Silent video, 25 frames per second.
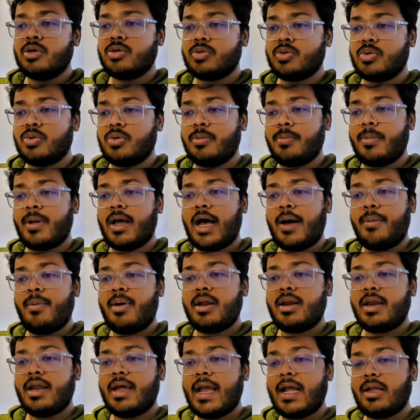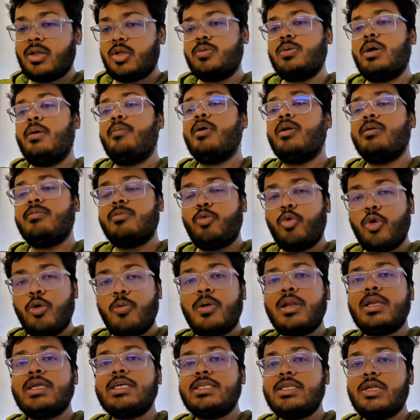সো আমার এত আমার
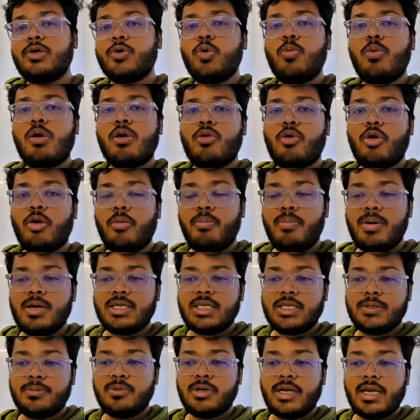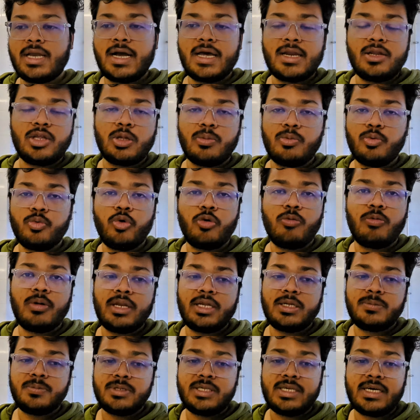কোলবালিশ নিয়ে ঘুমানোর অভ্যাস এবং এখানে তো আমি
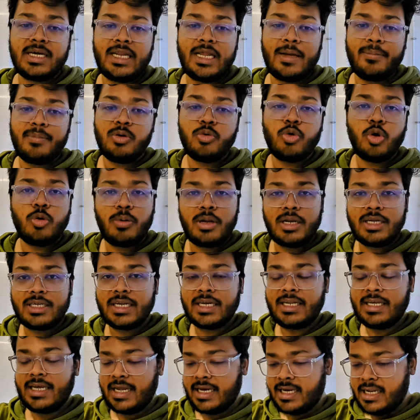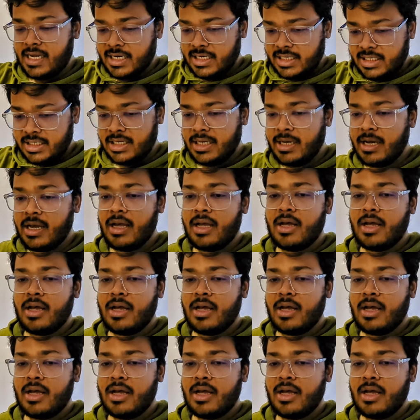কোলবালিশ বেসিক্যালি আমি কোলবালিশের ইয়ে নিয়ে আসছি